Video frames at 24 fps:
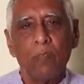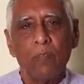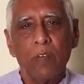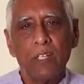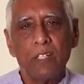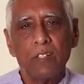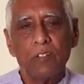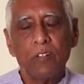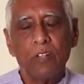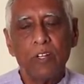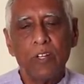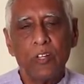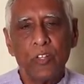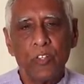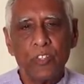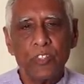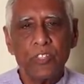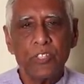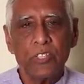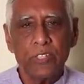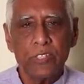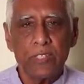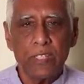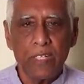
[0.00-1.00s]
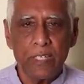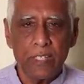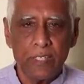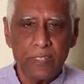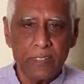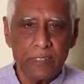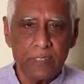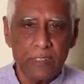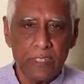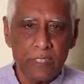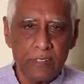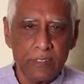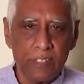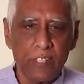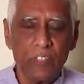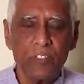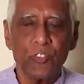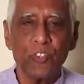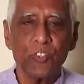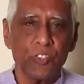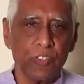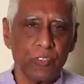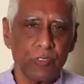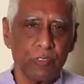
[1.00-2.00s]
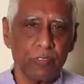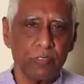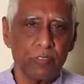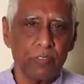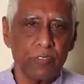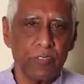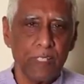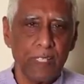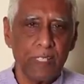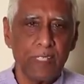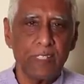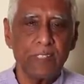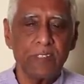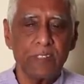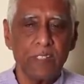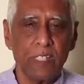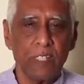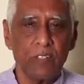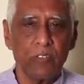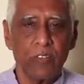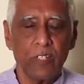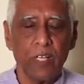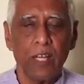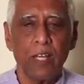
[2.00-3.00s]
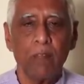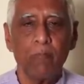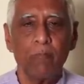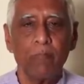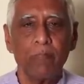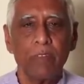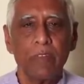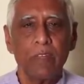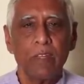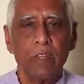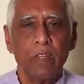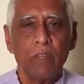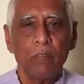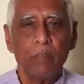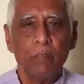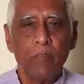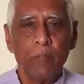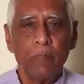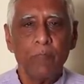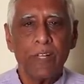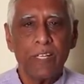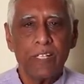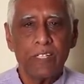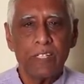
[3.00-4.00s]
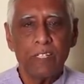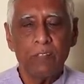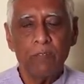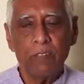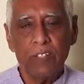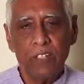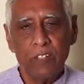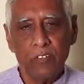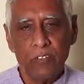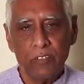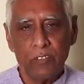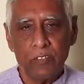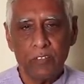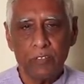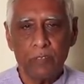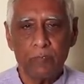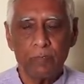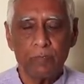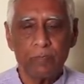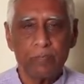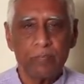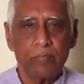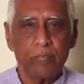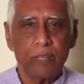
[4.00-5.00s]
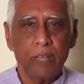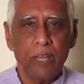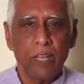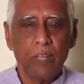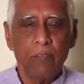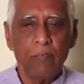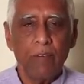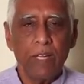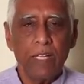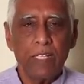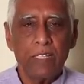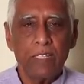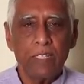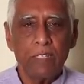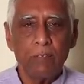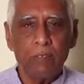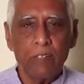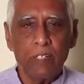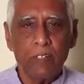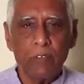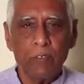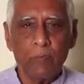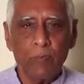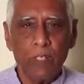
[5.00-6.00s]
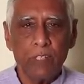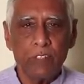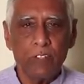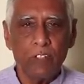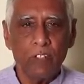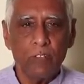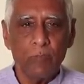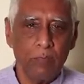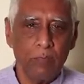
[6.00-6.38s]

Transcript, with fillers: మందులు డోసేజ్ తగ్గిస్తే సంతోషం తగ్గిస్తారు కూడా మీ ప్రయత్నం మీద ఉంటుంది కానీ మనంతట మనం మందులు